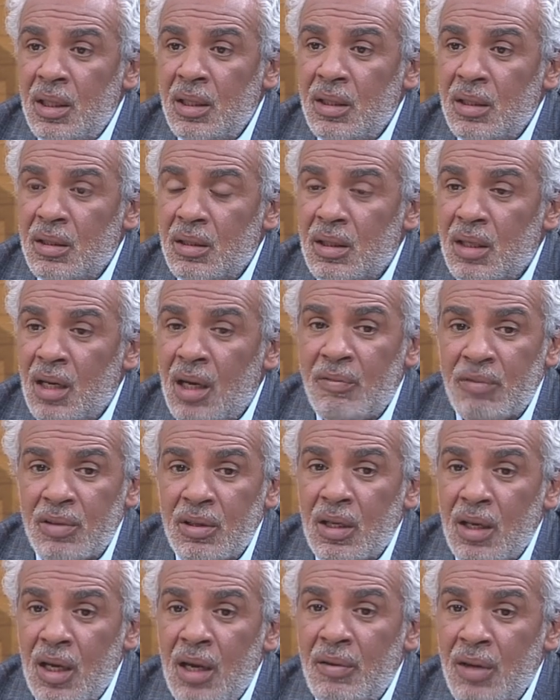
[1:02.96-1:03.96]
اي
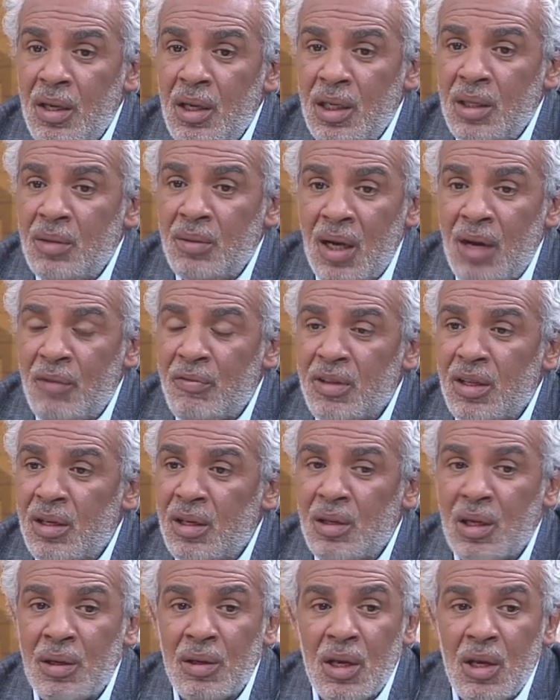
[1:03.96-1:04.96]
اليوم أفضل هو آه، اي
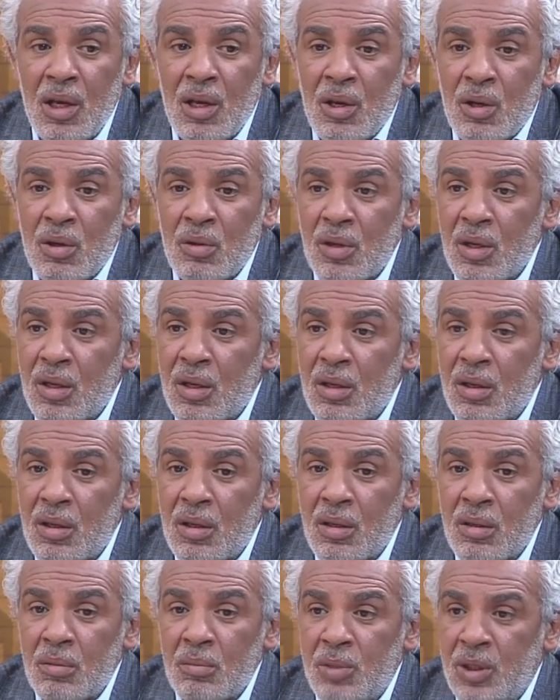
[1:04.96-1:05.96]
افضل افضل منك انت
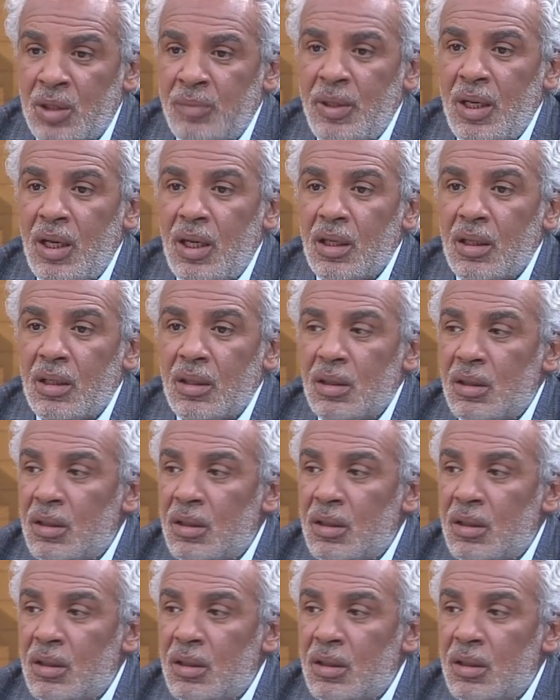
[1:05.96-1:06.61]
بالطبيعه